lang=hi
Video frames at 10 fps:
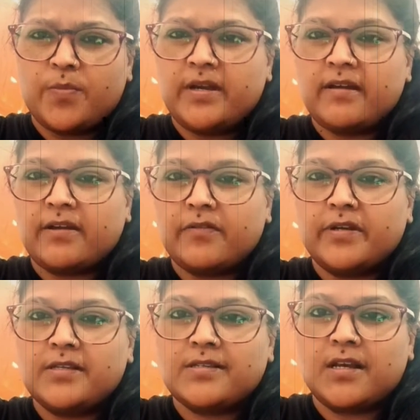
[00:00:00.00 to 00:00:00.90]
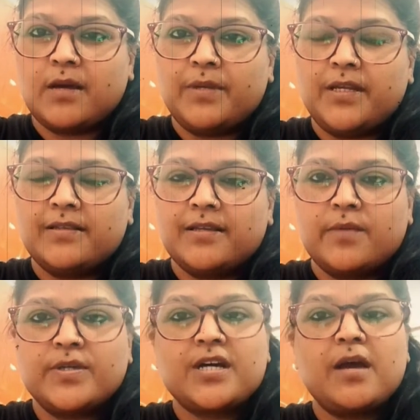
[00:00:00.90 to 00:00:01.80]
और भी कई एक्टिविटीज़ के नाम लिए
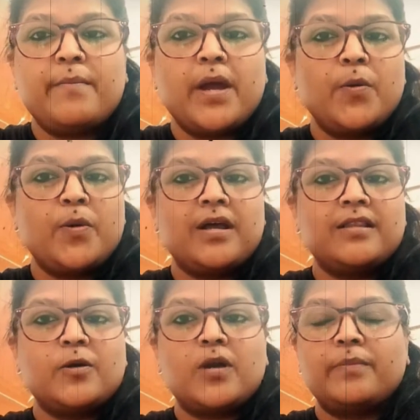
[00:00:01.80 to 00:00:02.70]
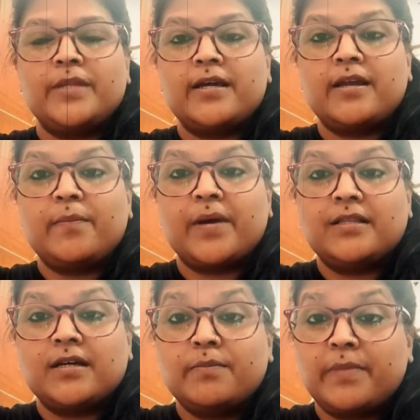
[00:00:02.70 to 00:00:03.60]
थे नमस्कार मैं हूँ आराधना और आप देख रहे हैं
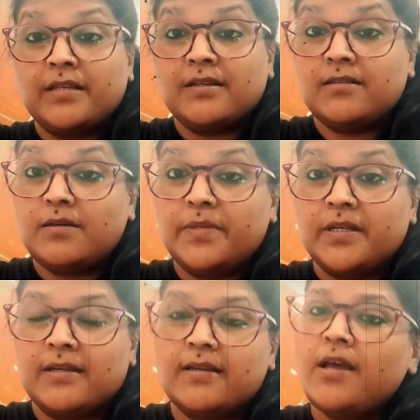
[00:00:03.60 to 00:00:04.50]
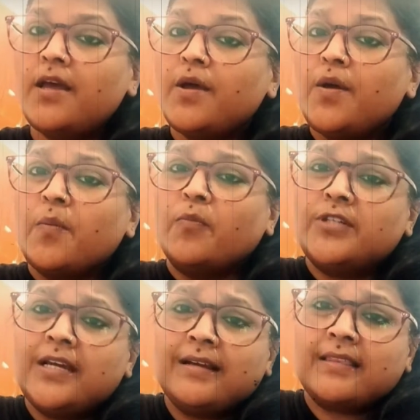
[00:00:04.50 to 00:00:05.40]
पायदान पायदान द बिगनिंग
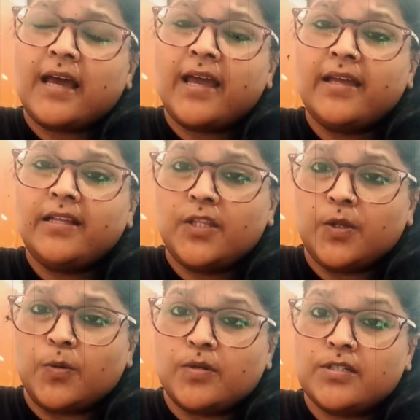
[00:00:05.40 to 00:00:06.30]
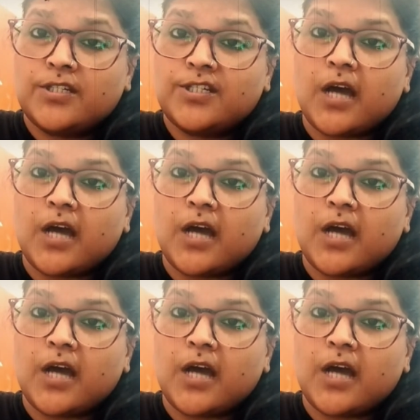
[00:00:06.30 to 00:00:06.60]
मुझे लगता है इन दिनों